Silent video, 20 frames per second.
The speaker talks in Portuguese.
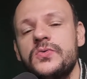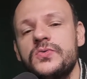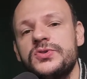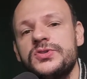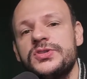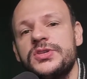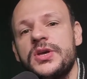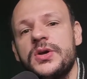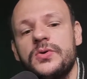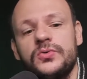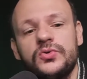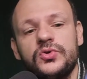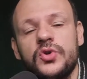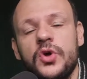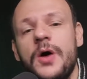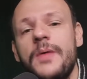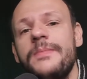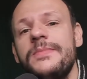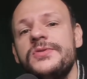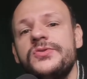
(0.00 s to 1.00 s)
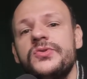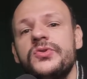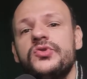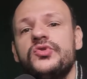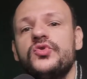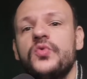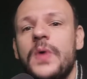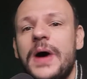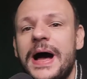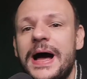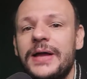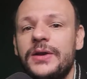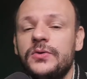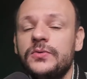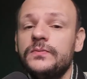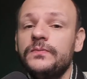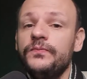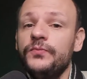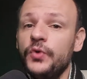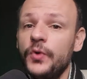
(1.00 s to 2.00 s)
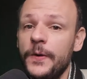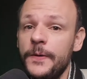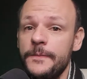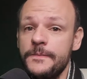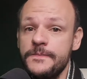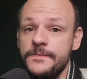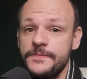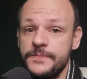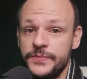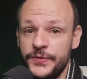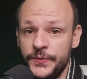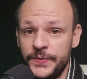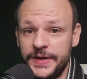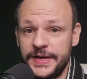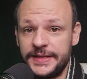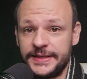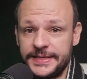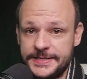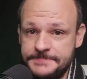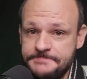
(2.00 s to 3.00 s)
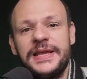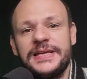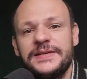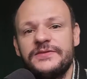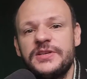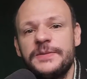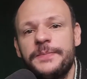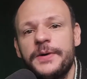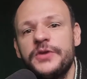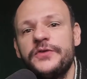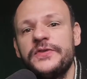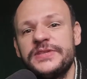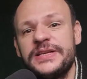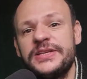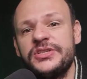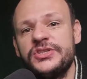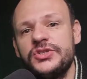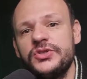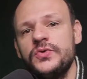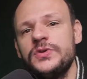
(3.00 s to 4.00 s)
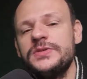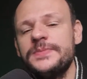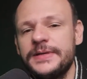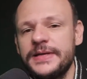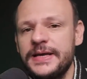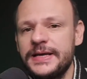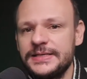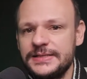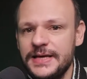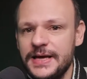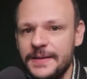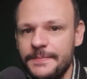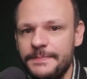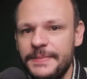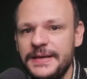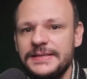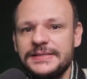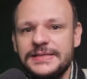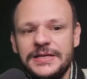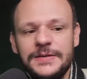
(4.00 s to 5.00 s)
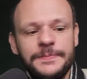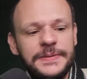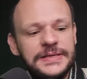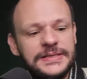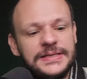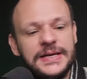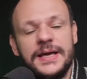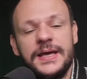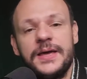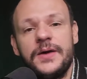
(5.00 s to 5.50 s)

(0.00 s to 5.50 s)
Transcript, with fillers: o seu nome de usuário no Twitter. Beleza? Você pode fazer isso de duas maneiras, bem simples.